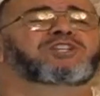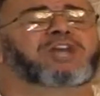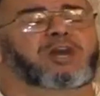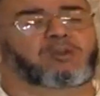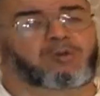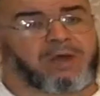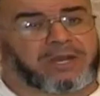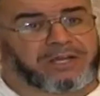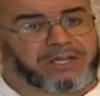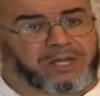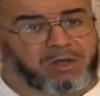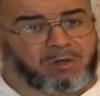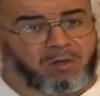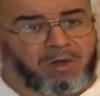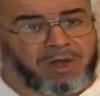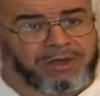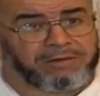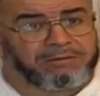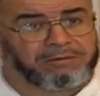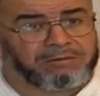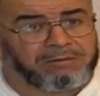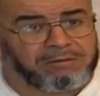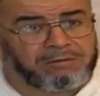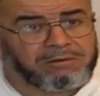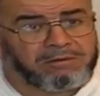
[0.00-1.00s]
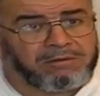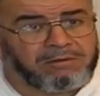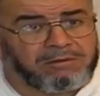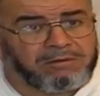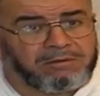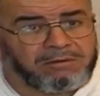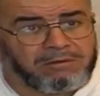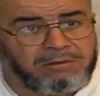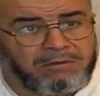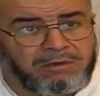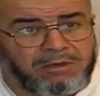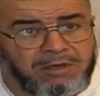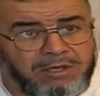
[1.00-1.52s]
داروها الإخوان
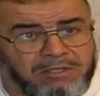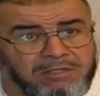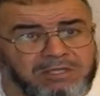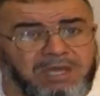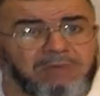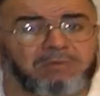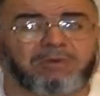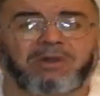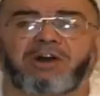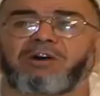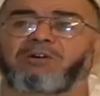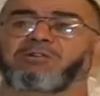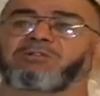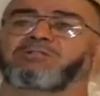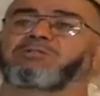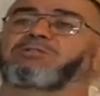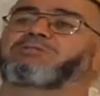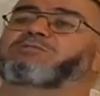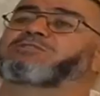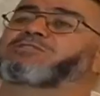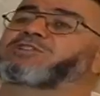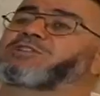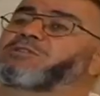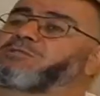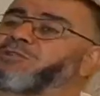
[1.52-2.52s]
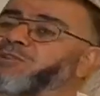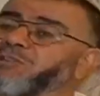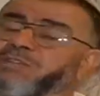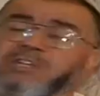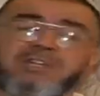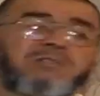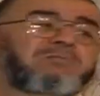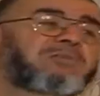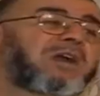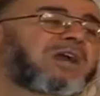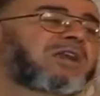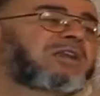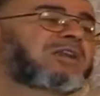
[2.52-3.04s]
حتى بقاو يقولوا شي
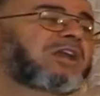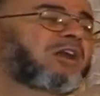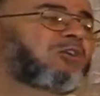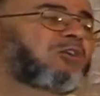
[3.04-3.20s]
وحدين باين